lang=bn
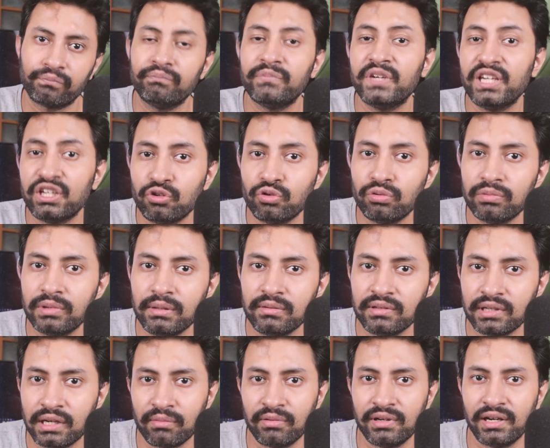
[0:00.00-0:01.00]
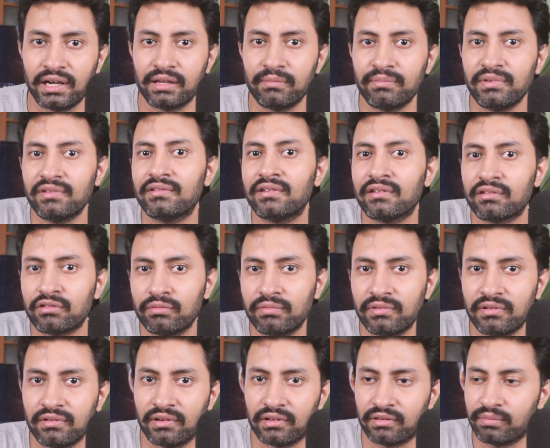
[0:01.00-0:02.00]
বি টু বি যেটা বলি আর কি বিজনেস টু
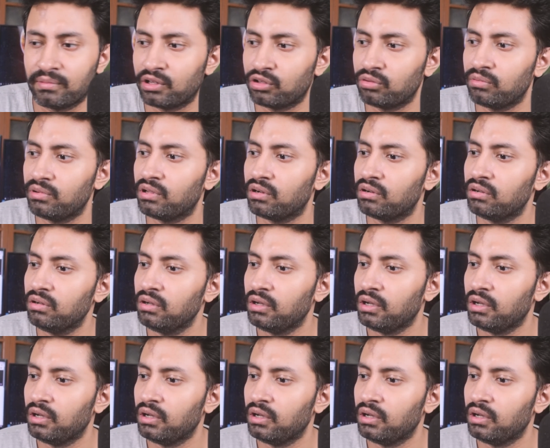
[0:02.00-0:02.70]
বিজনেস মানে তুমি ধরো